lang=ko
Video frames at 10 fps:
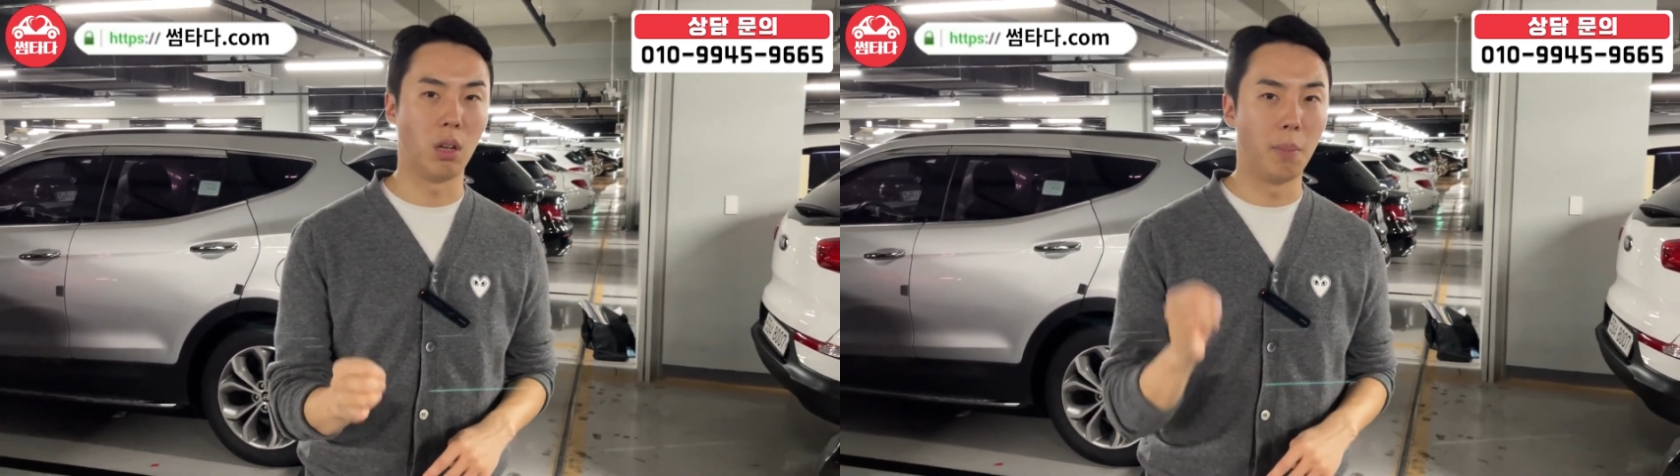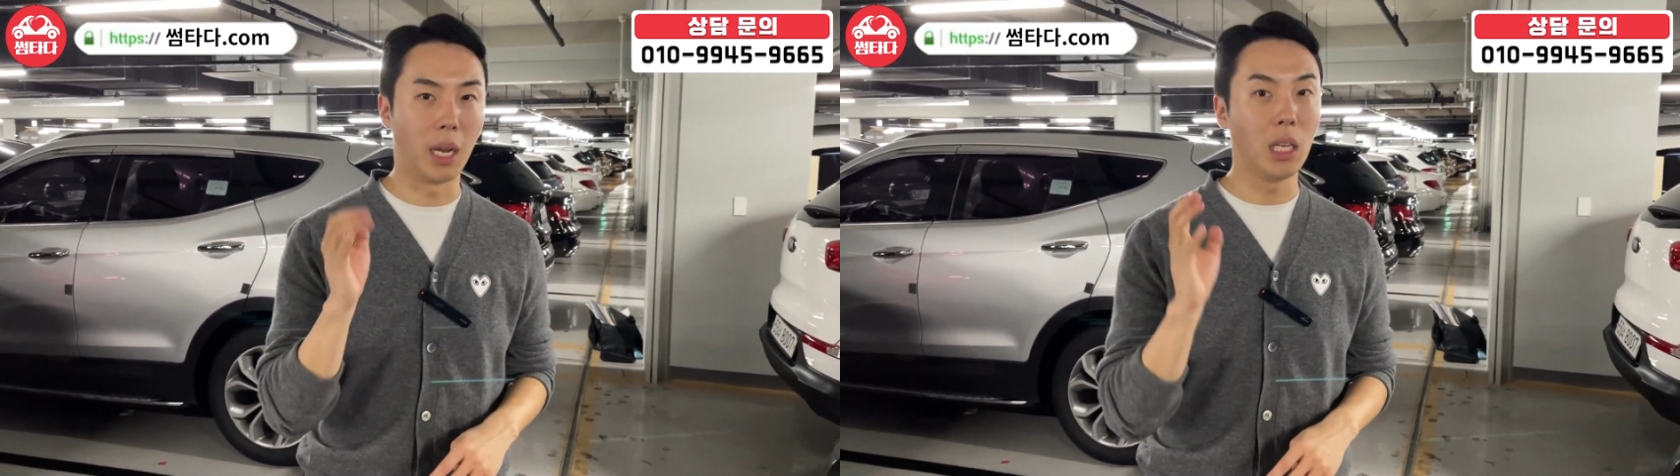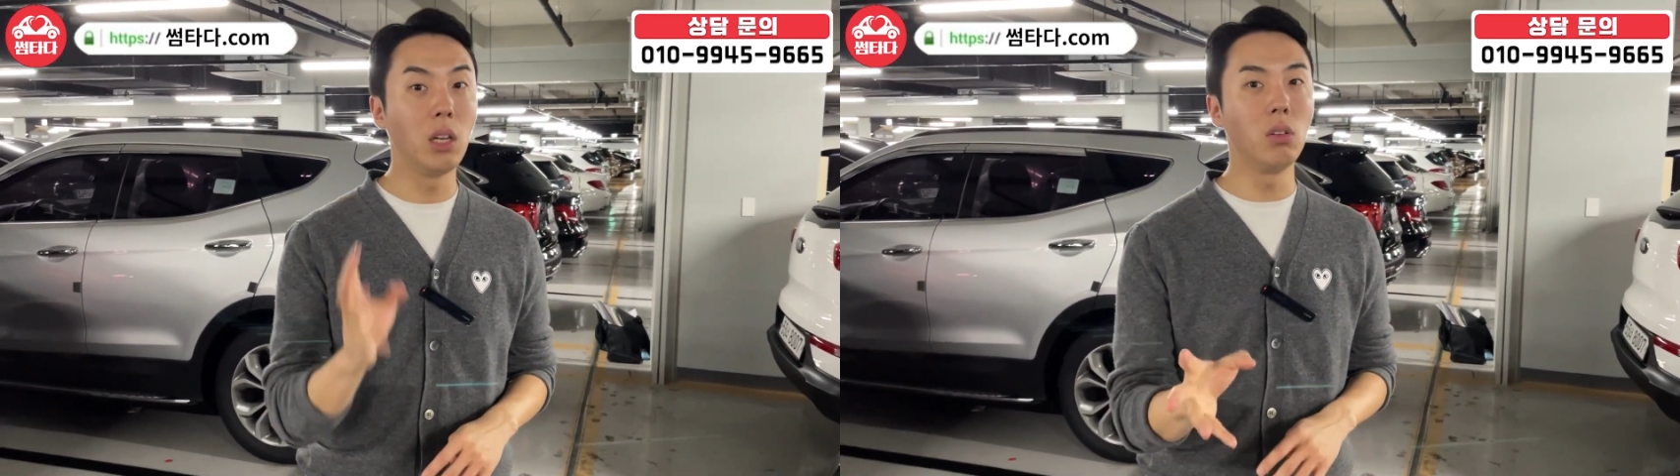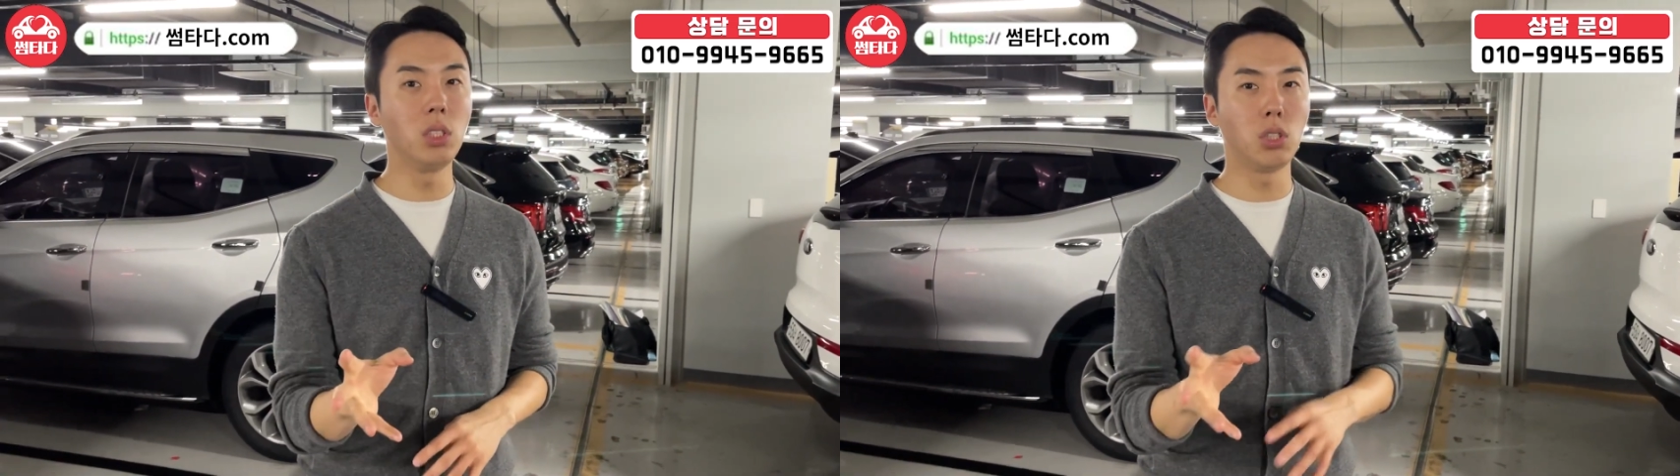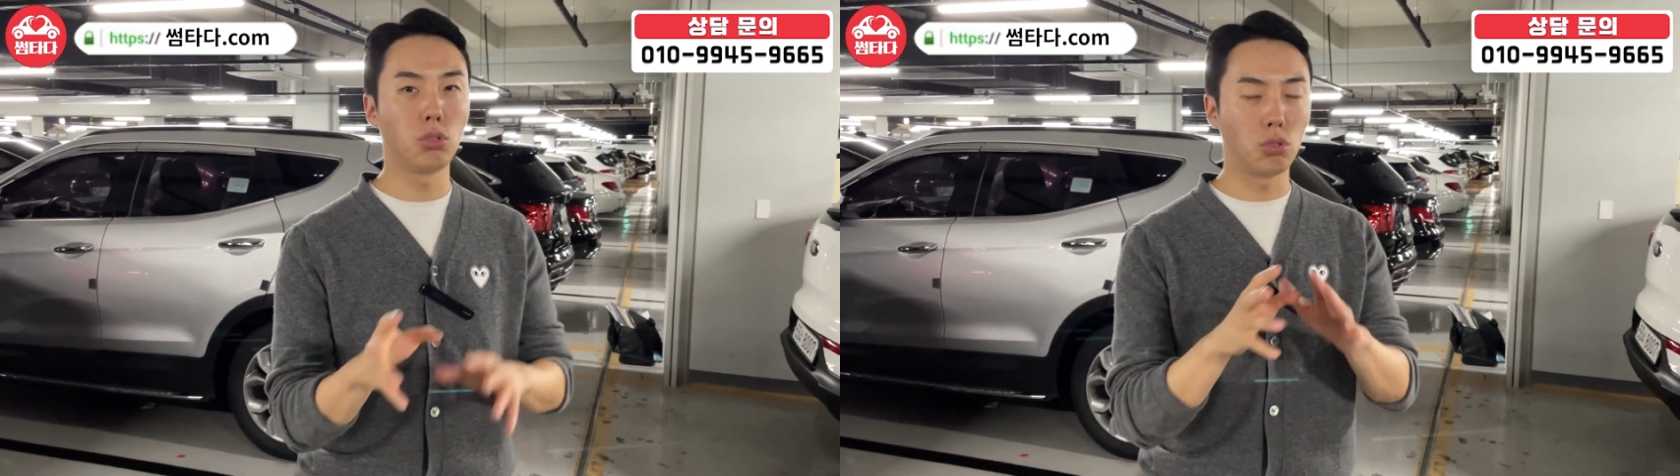막 이런
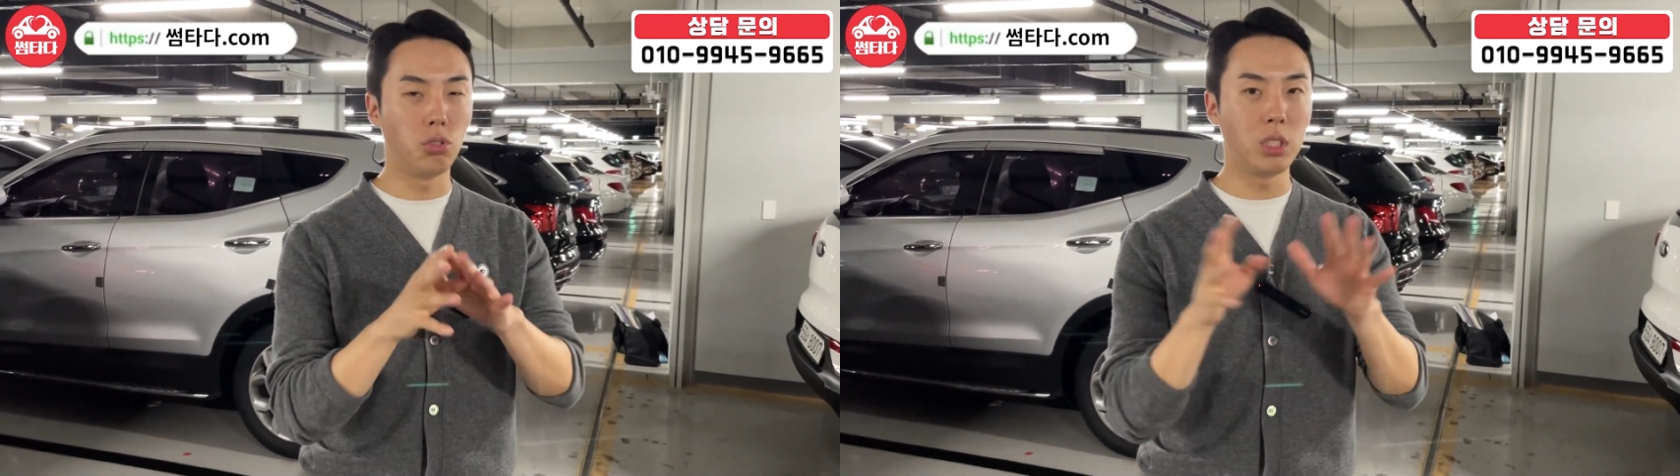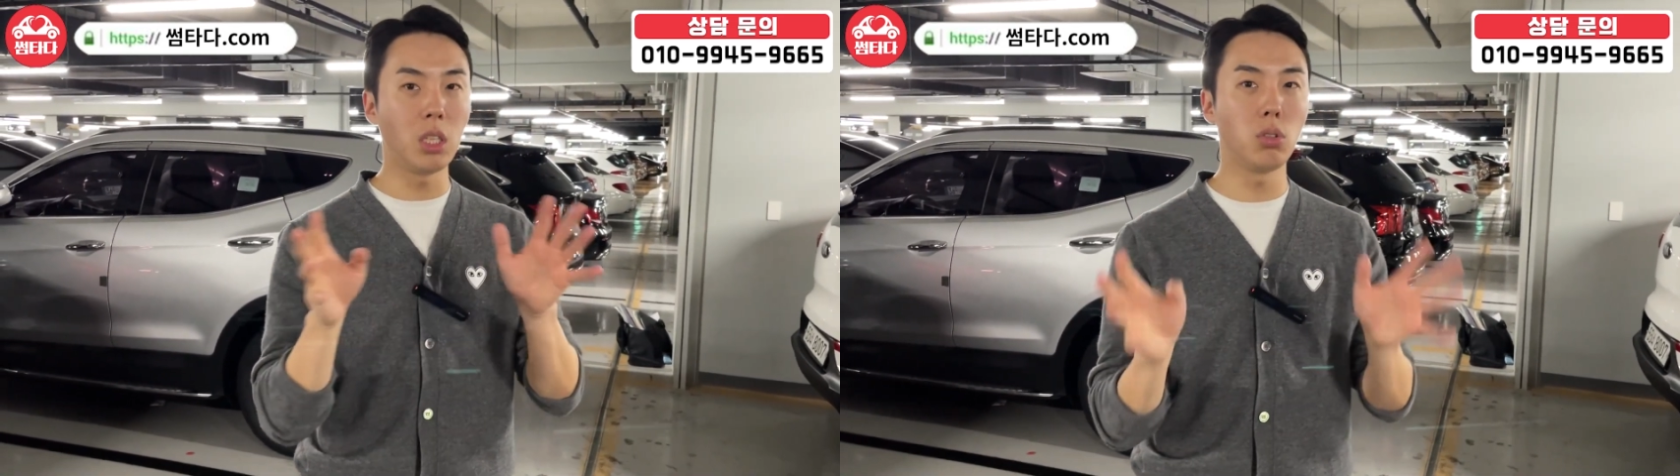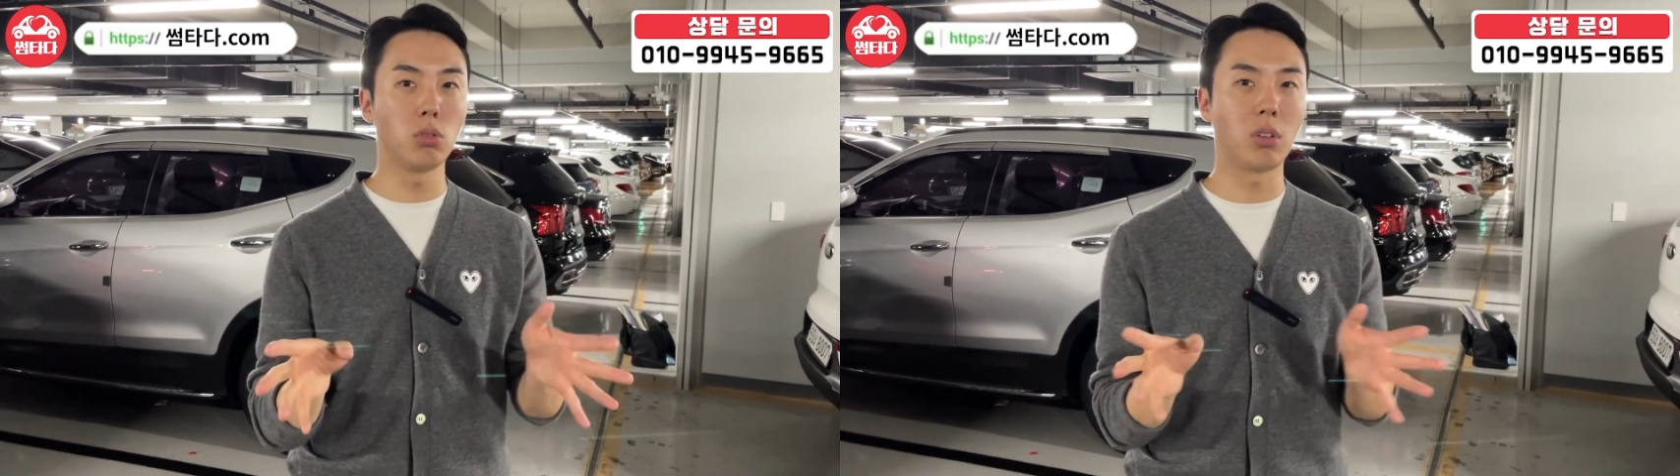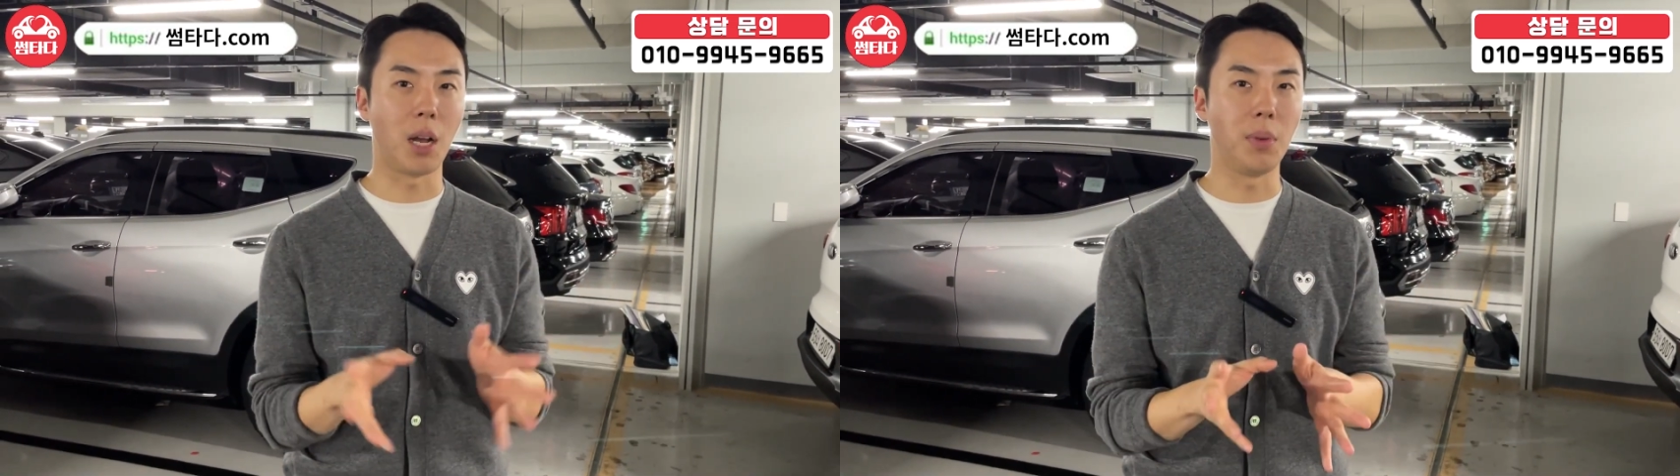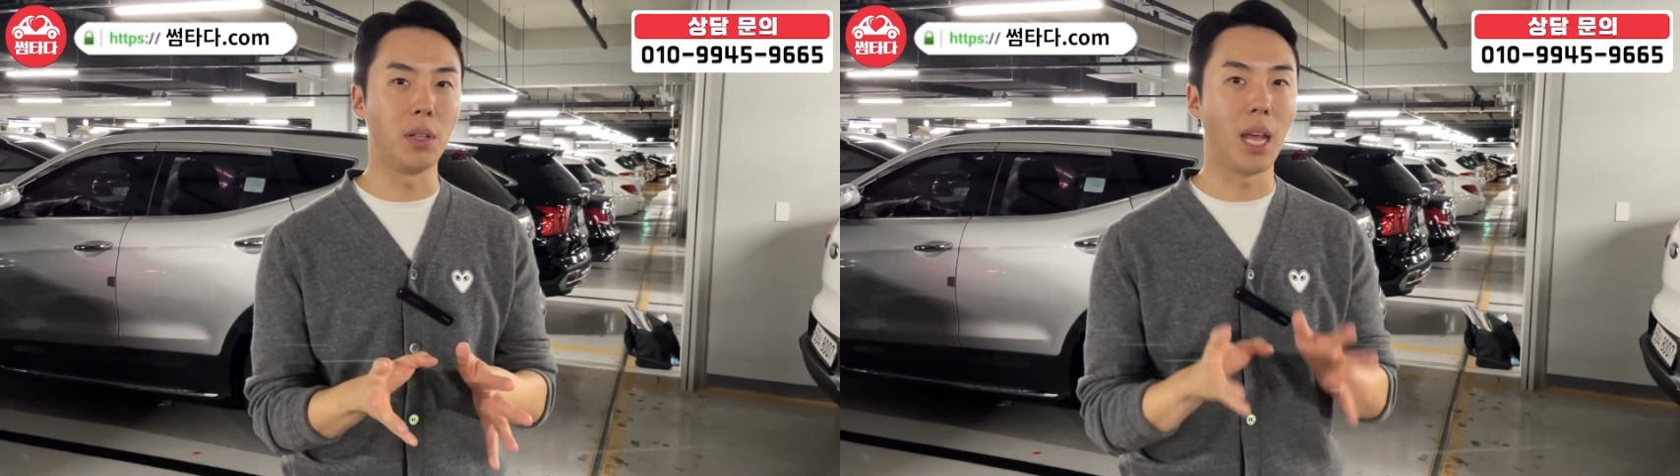식으로 구체적으로 가면